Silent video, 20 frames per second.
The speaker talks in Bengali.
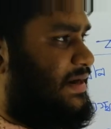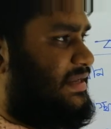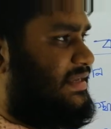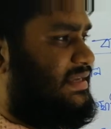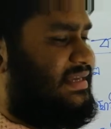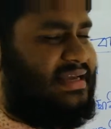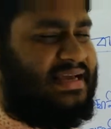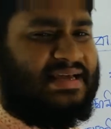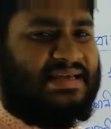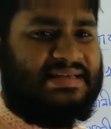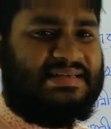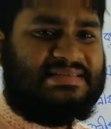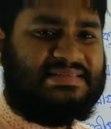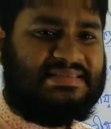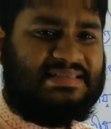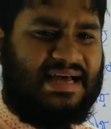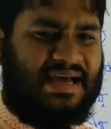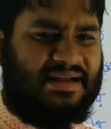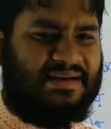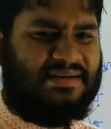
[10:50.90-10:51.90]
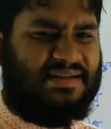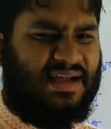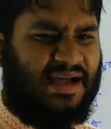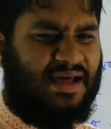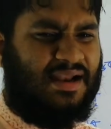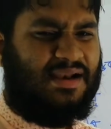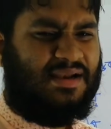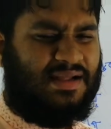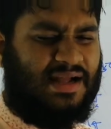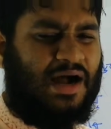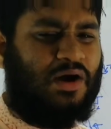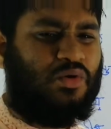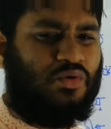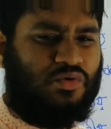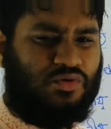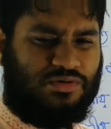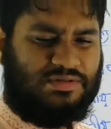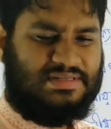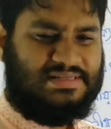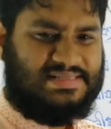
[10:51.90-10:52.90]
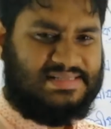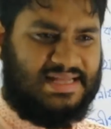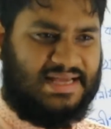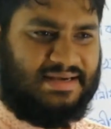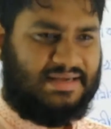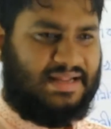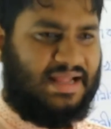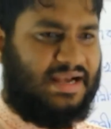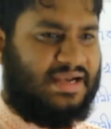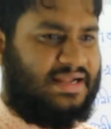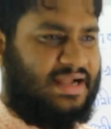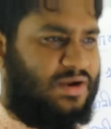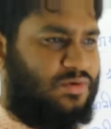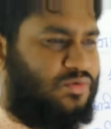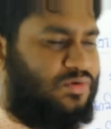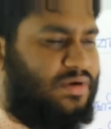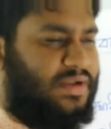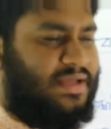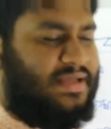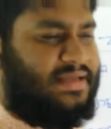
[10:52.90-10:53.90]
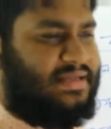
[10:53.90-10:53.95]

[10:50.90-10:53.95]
পারি স্থান কাল কারণ স্থান কাল কারণ